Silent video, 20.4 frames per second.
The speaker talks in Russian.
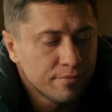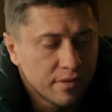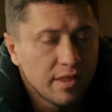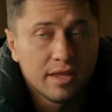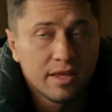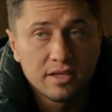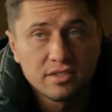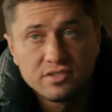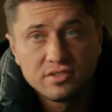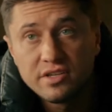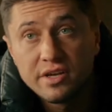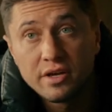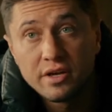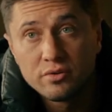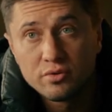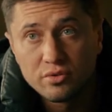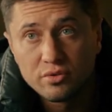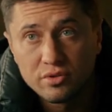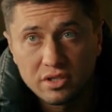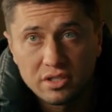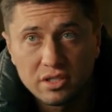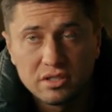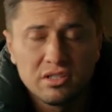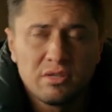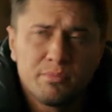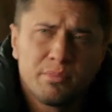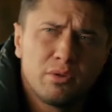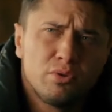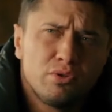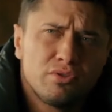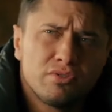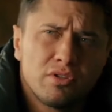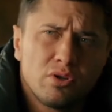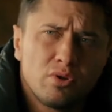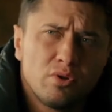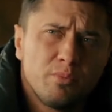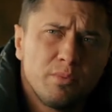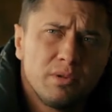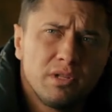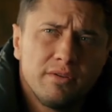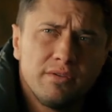Да, я знаю, но тогда ты не получишь
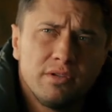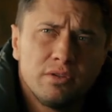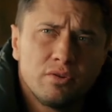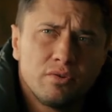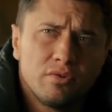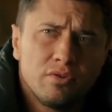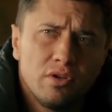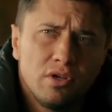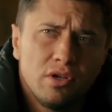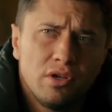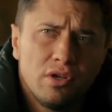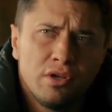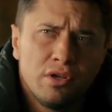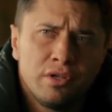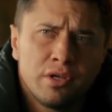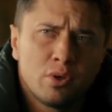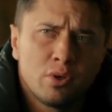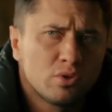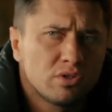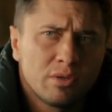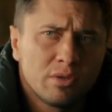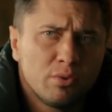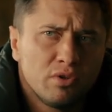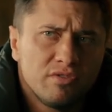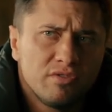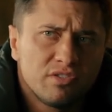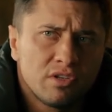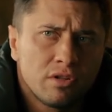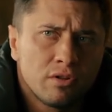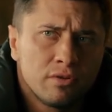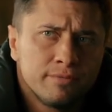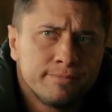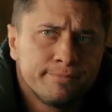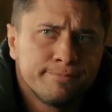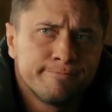вторую половину. Я ее с собой не взял.